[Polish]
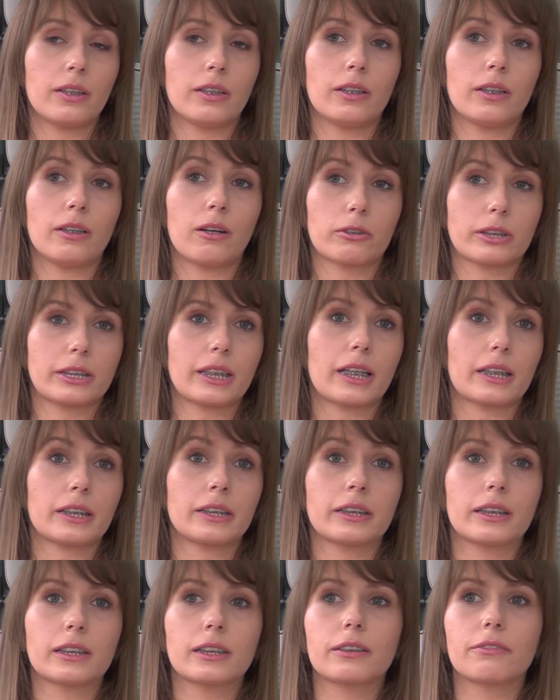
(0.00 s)
e,
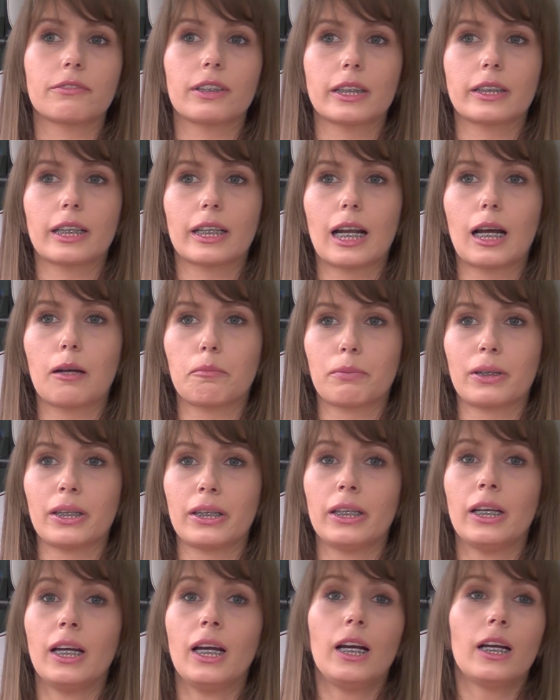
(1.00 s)
oddziałach intensywnej
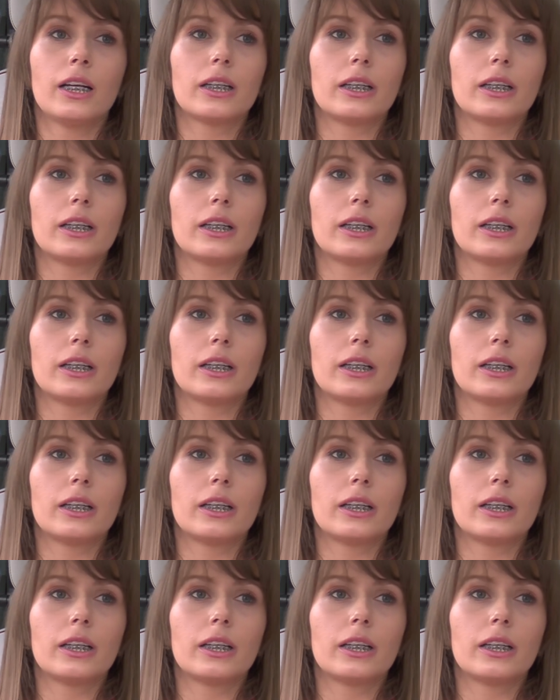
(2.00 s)
terapii,